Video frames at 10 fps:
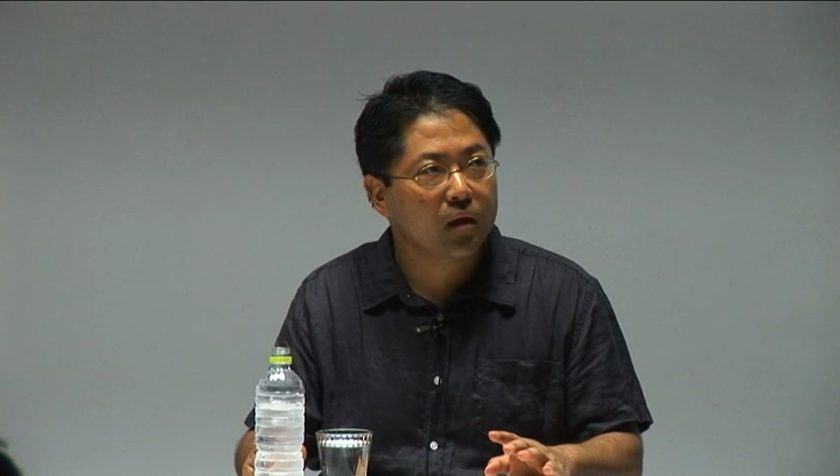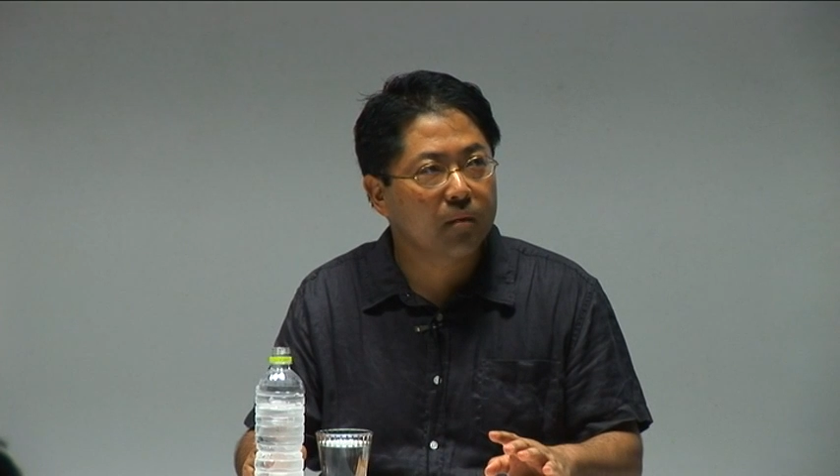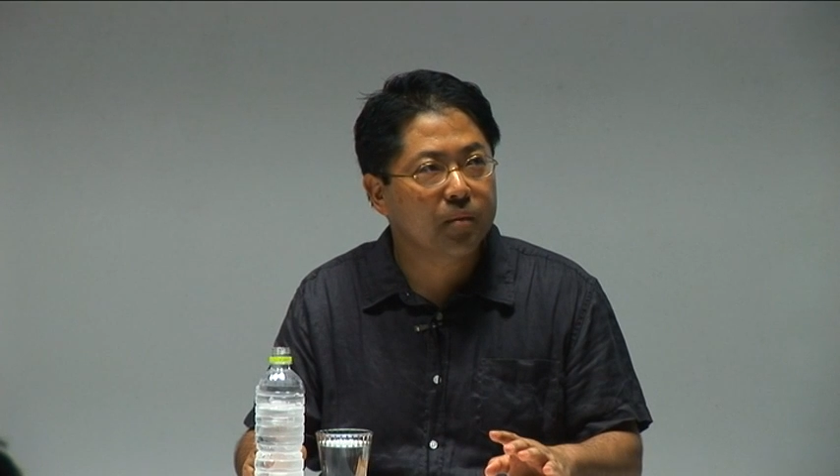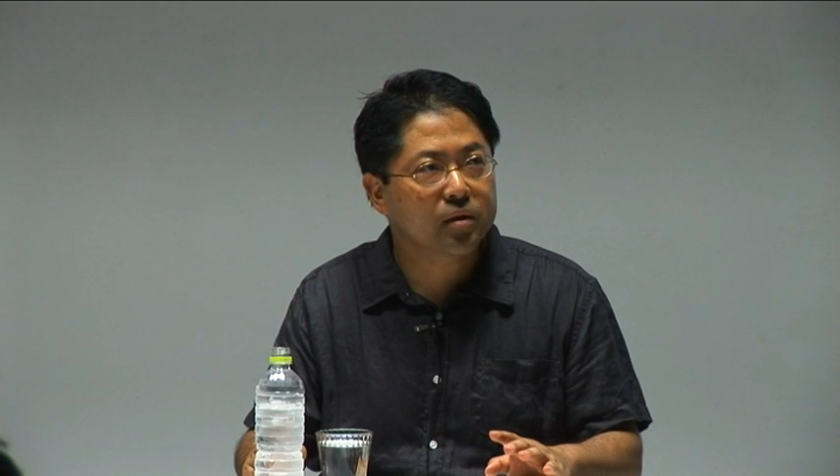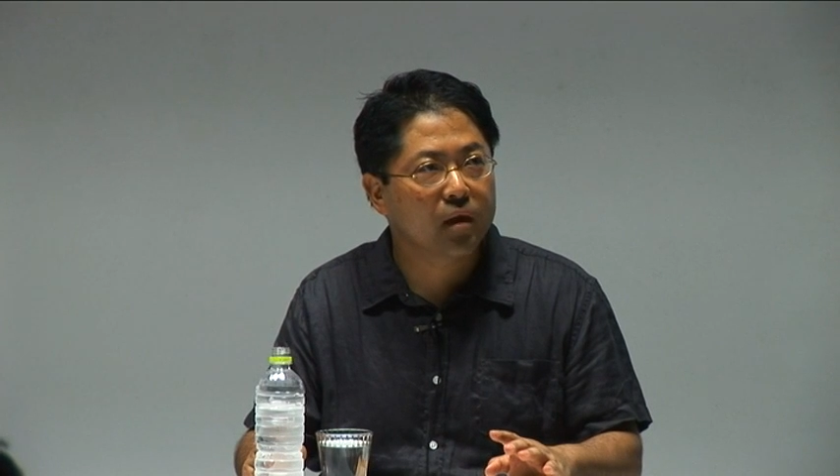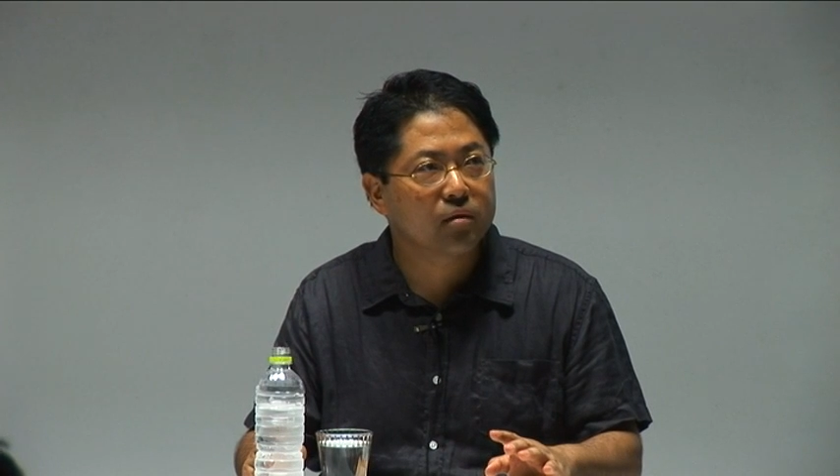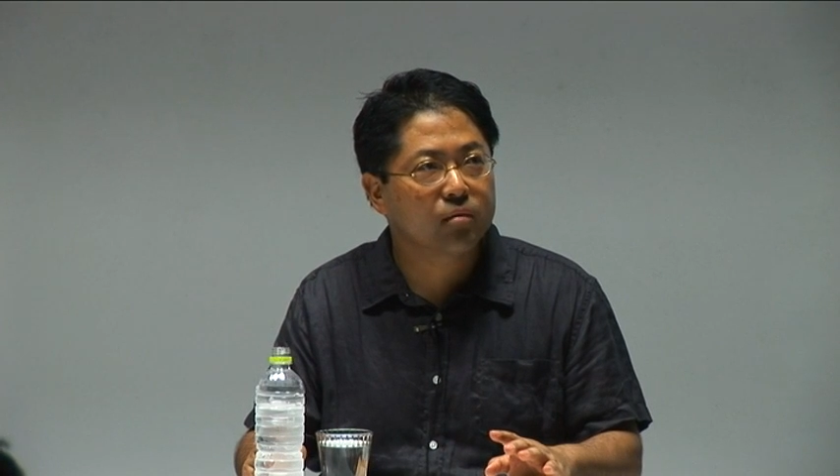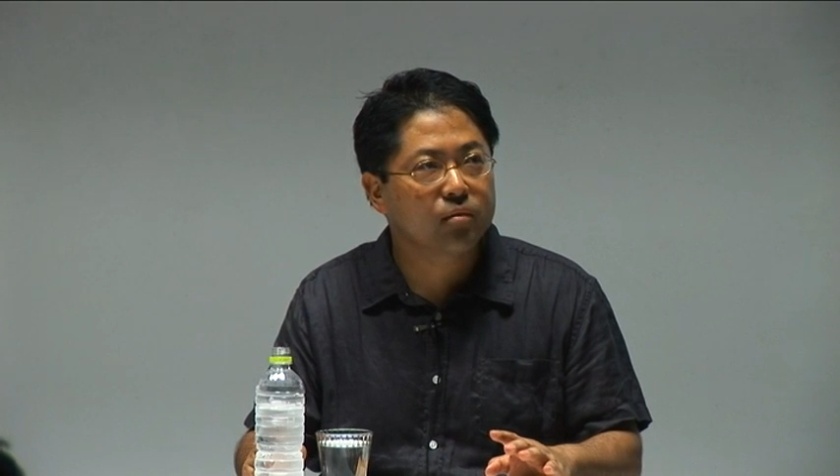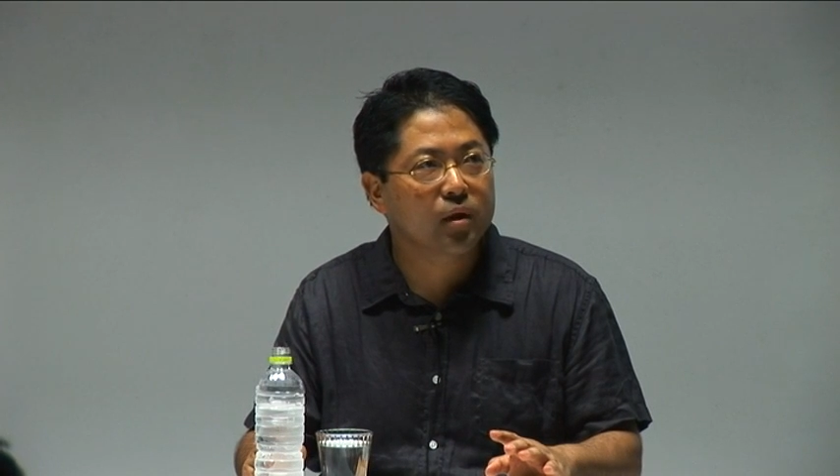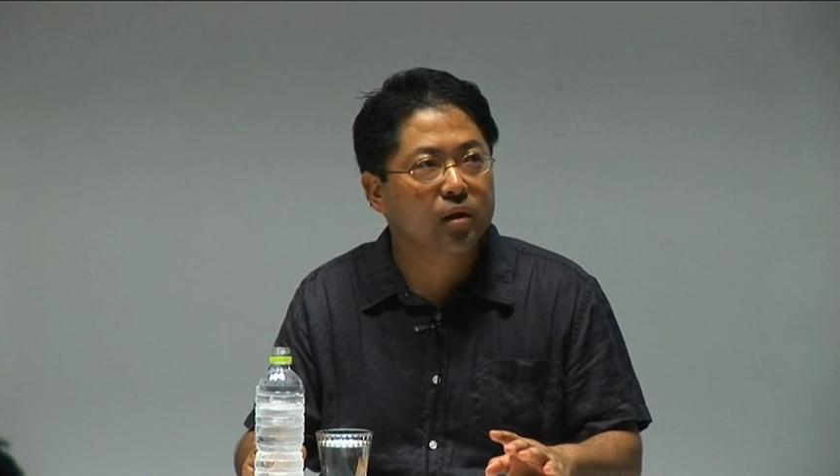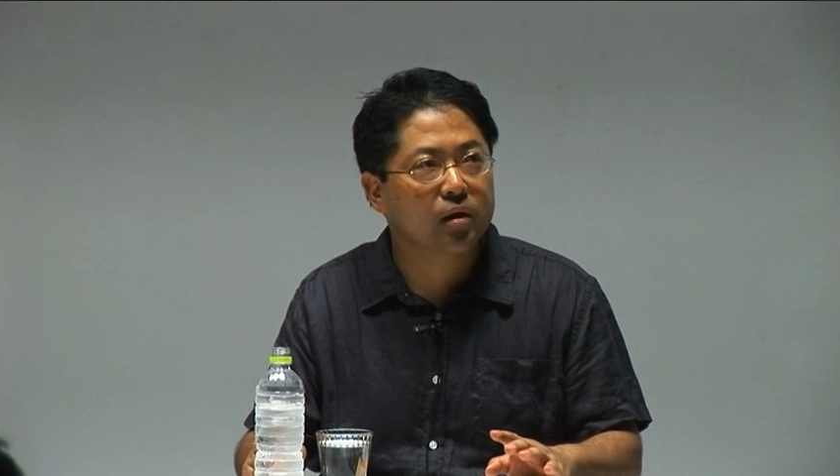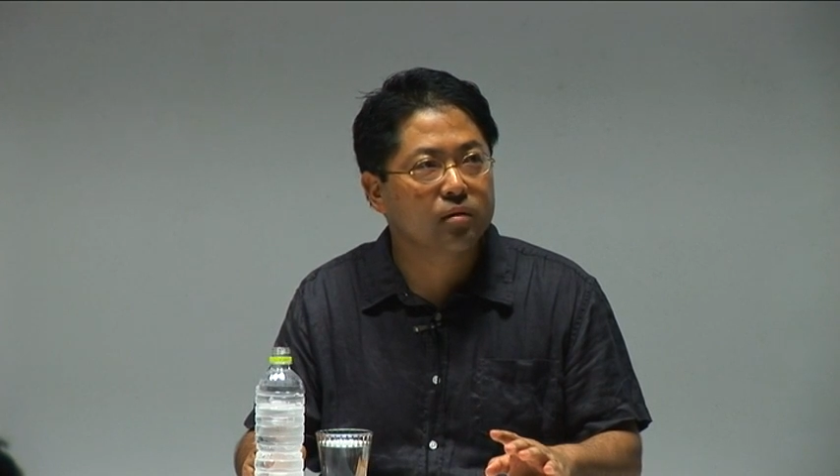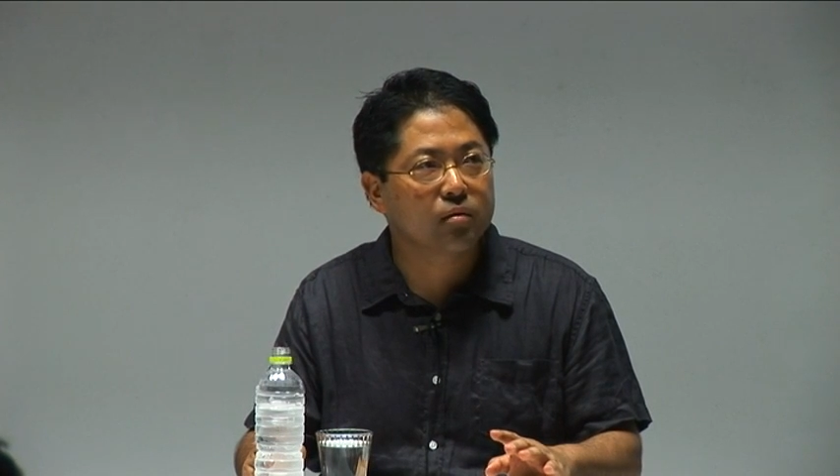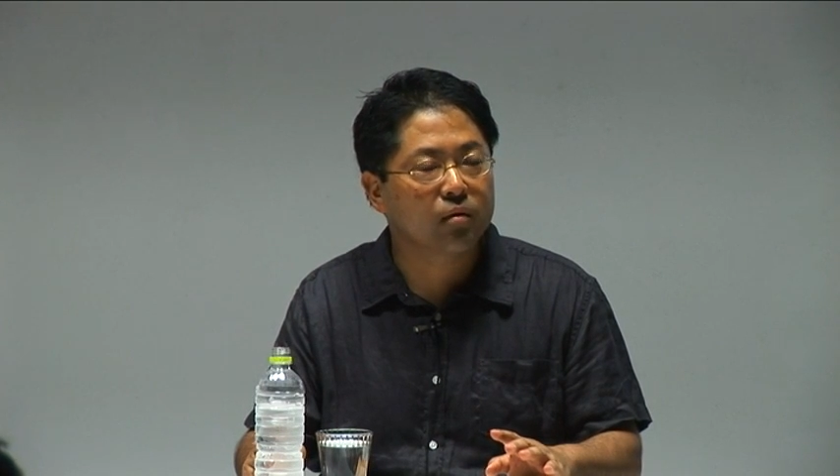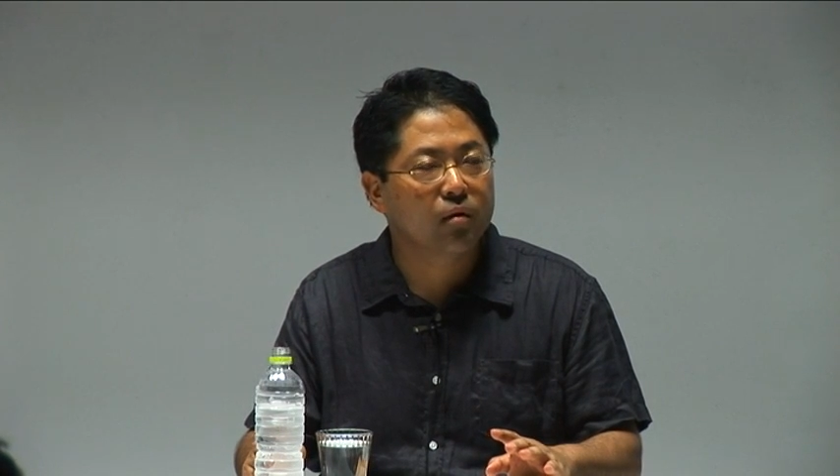やっぱし圧倒的
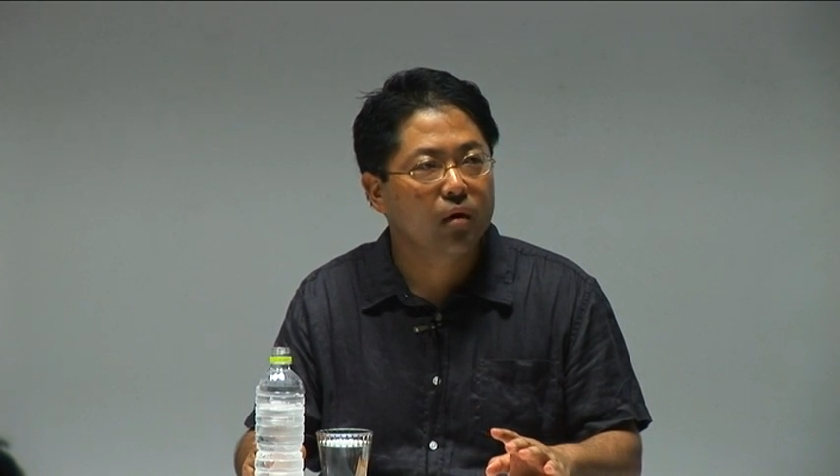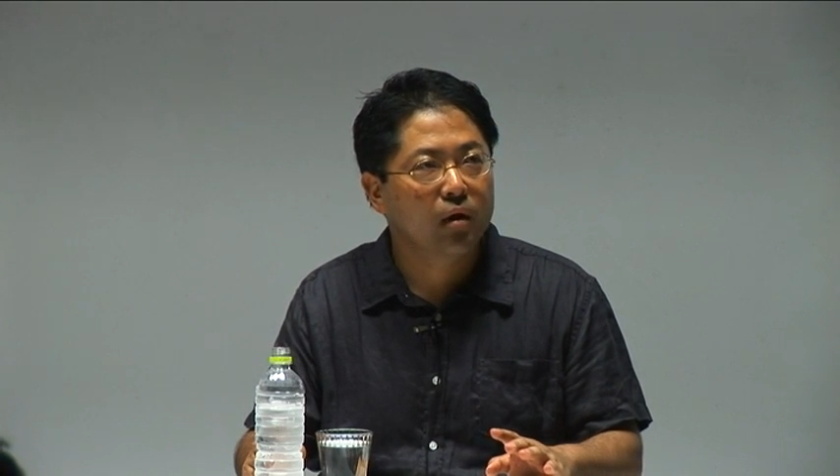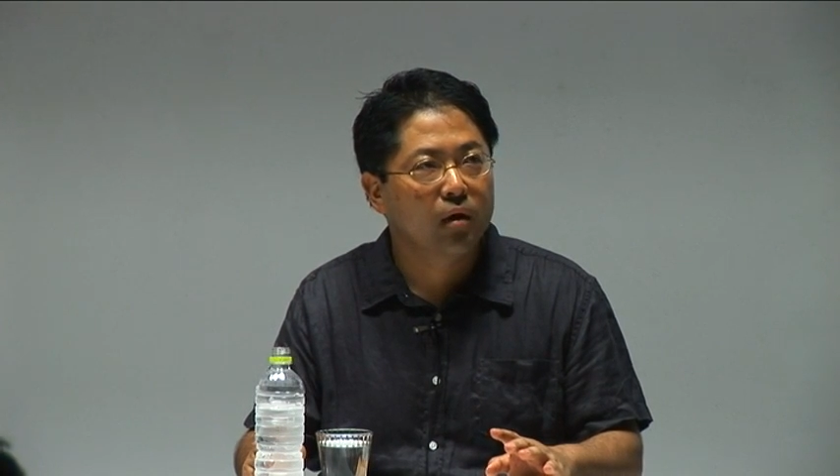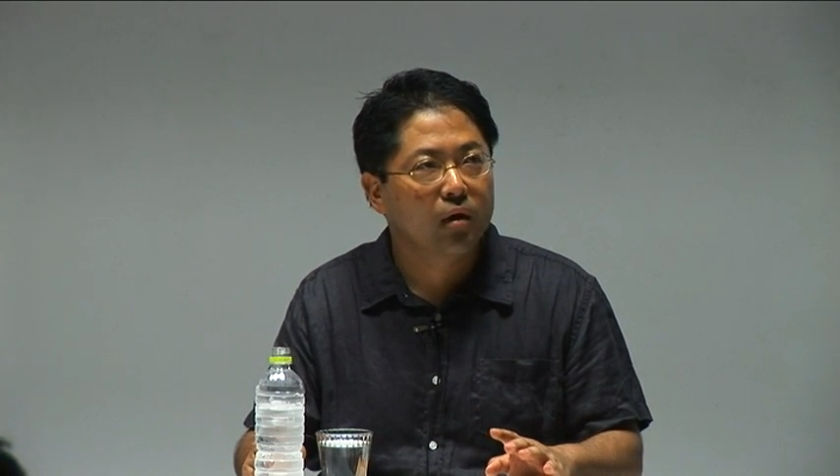にその